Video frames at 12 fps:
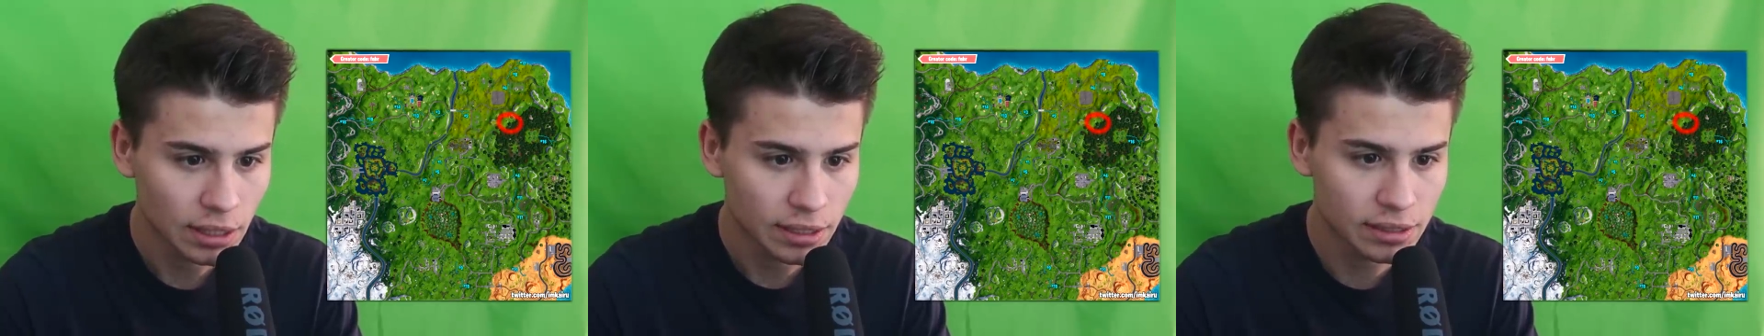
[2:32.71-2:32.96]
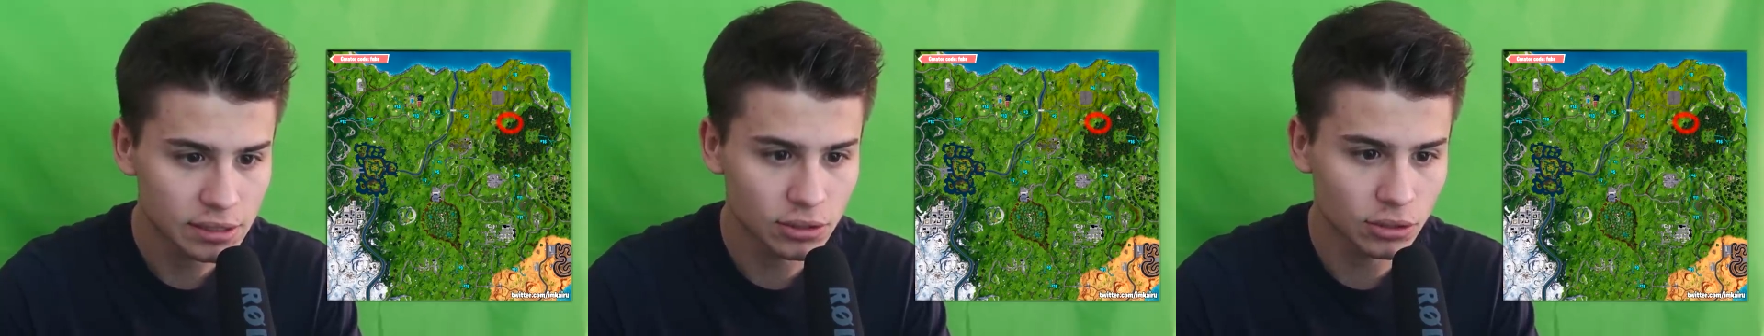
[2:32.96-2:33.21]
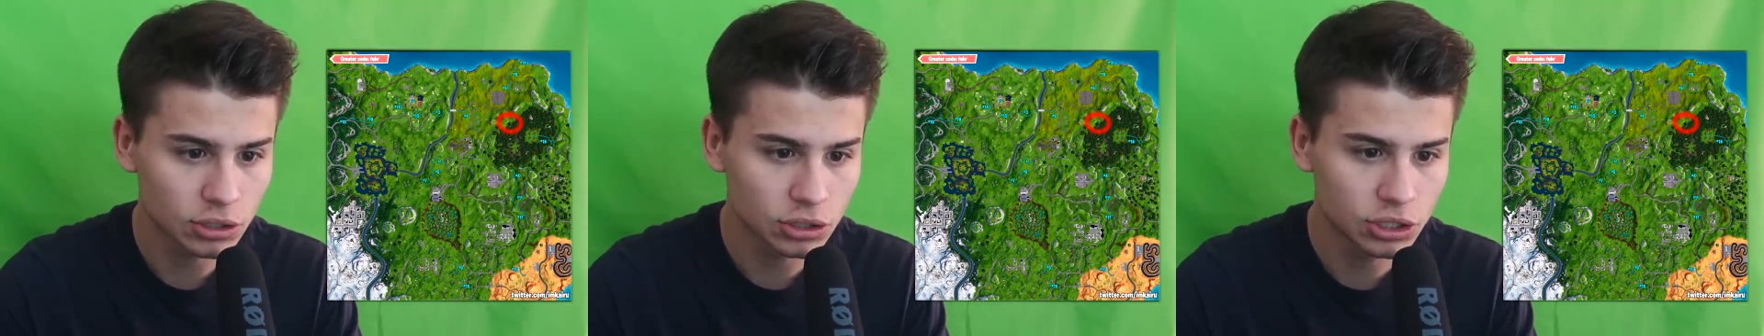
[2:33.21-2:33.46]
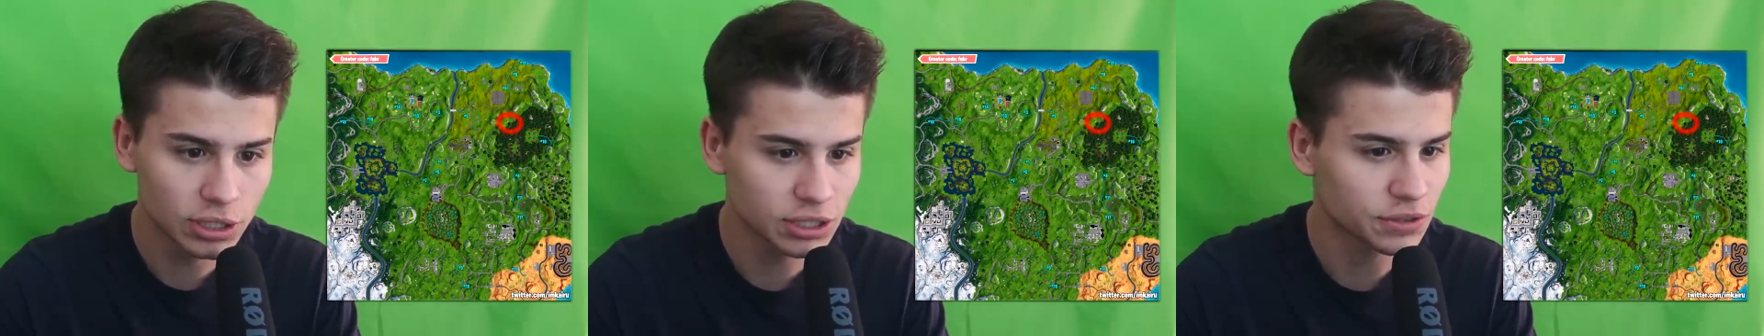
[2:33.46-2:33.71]
Jest to
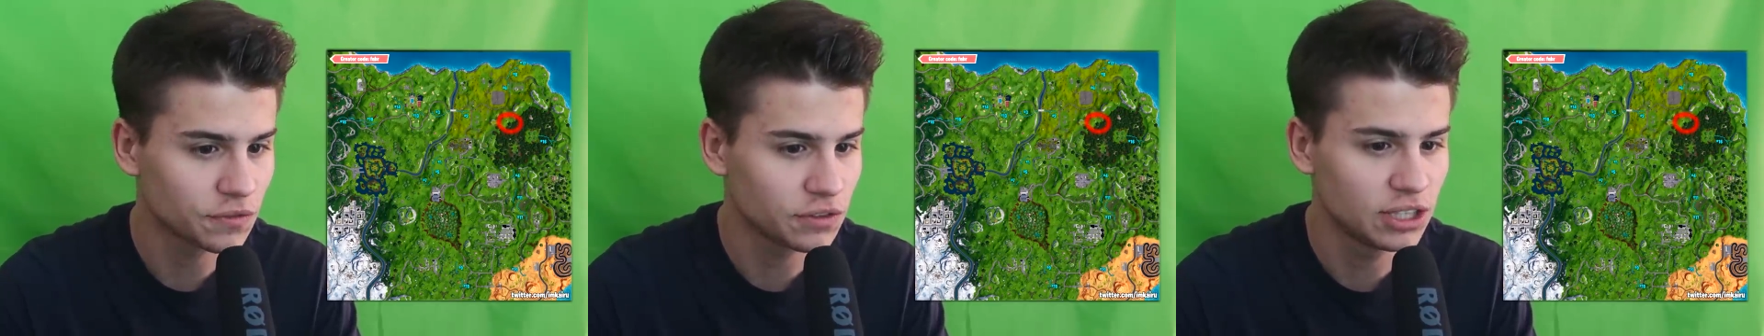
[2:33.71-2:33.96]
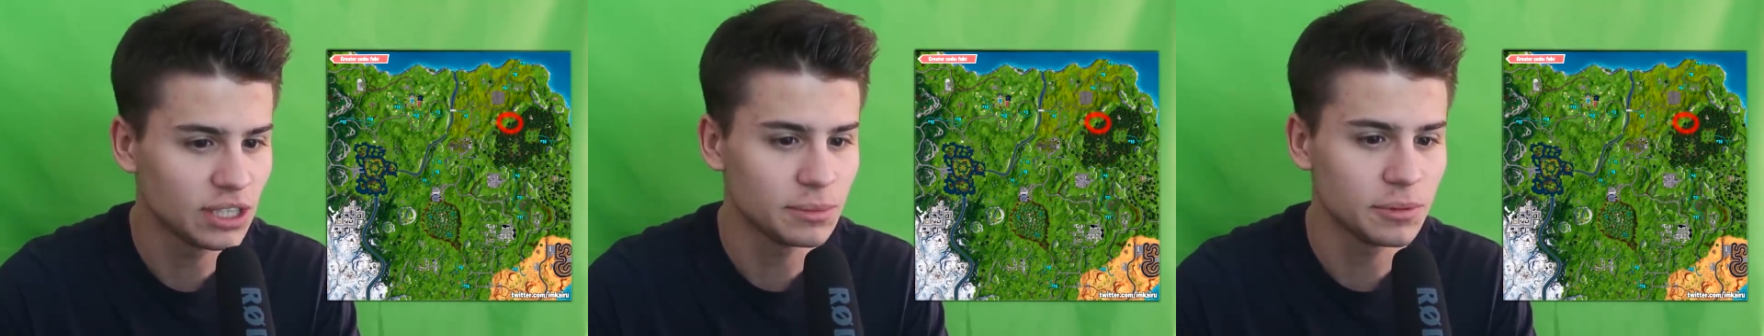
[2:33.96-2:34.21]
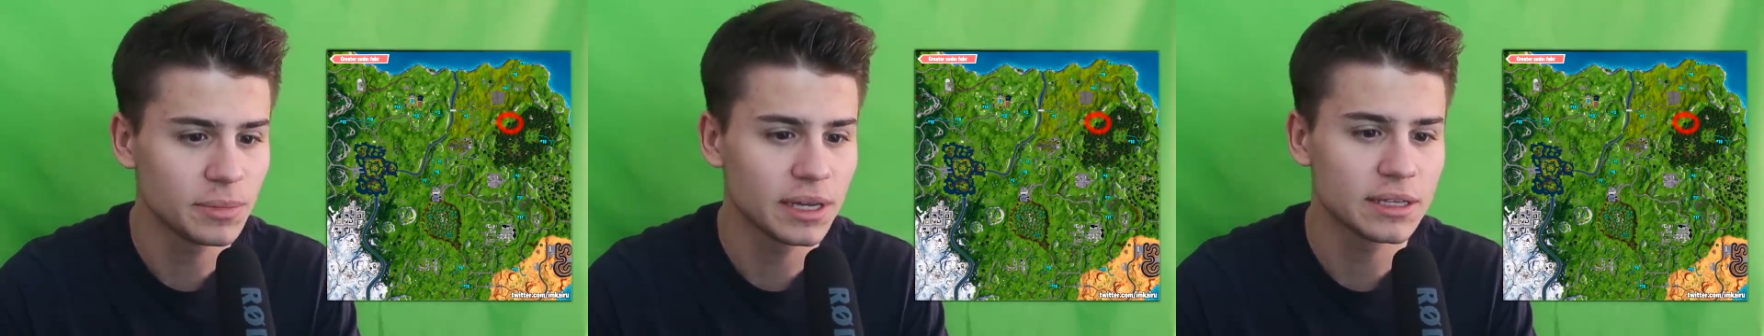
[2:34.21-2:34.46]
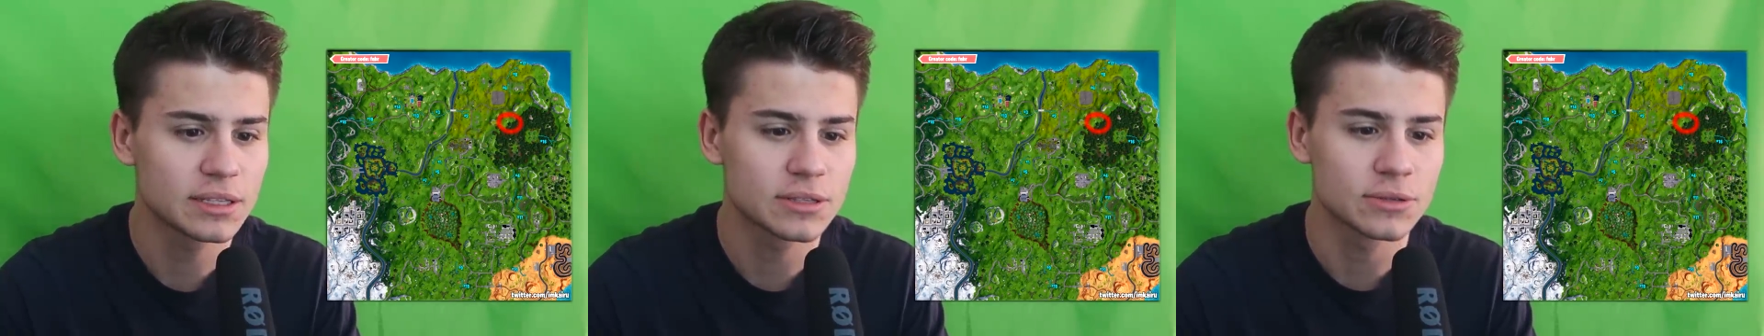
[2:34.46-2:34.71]
gdzieś w tym
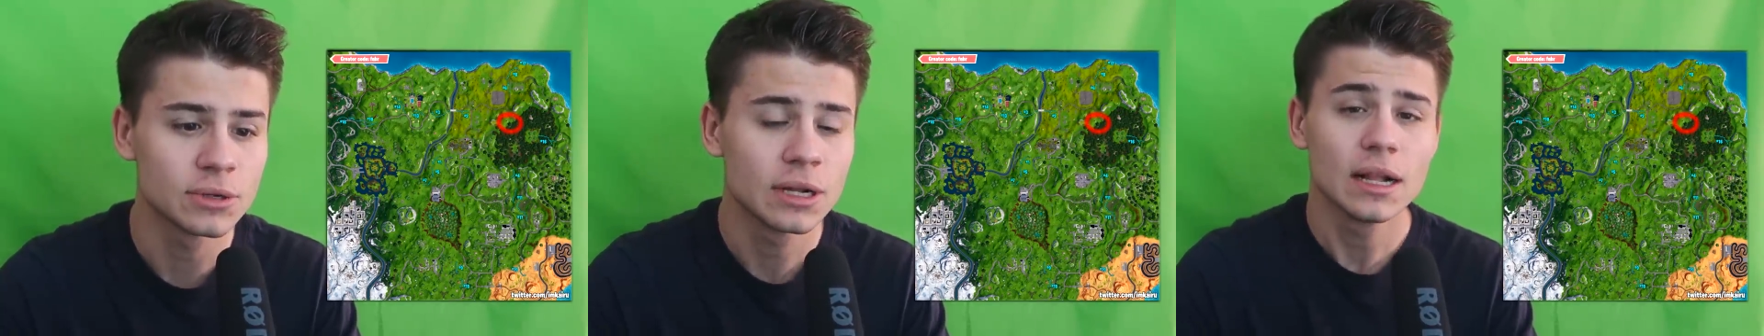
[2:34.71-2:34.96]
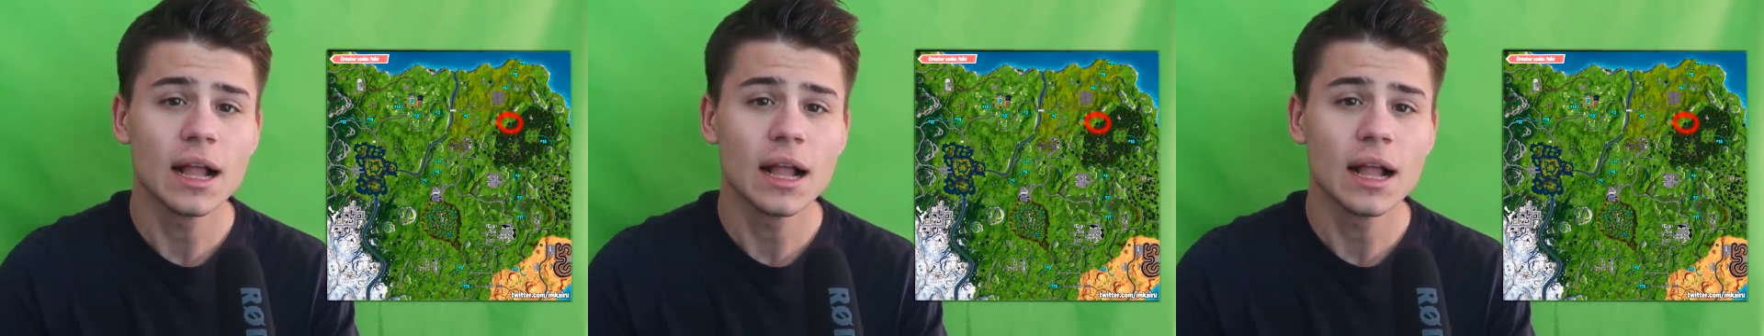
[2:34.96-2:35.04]
miejscu.